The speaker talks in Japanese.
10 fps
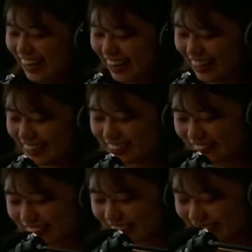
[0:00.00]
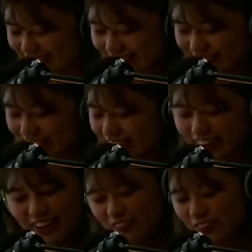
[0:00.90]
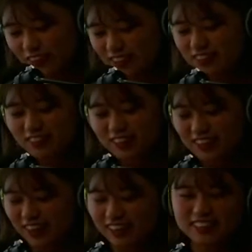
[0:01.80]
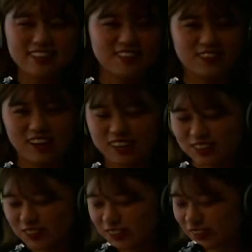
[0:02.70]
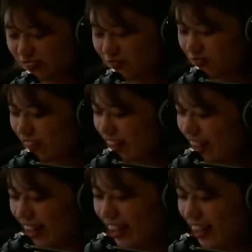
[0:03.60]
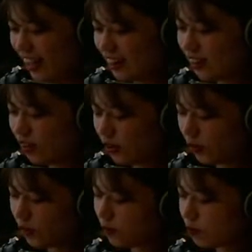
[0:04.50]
話しますいやもう私はね話したいので話しますよえっと